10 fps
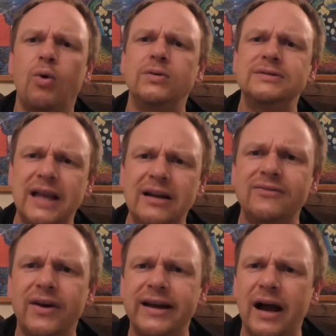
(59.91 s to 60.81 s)
Und
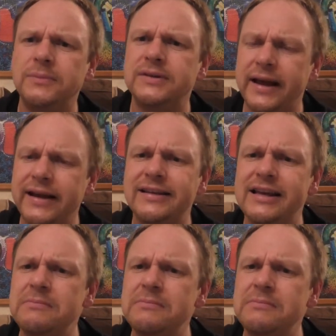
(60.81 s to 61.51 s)
dann war ich abends echt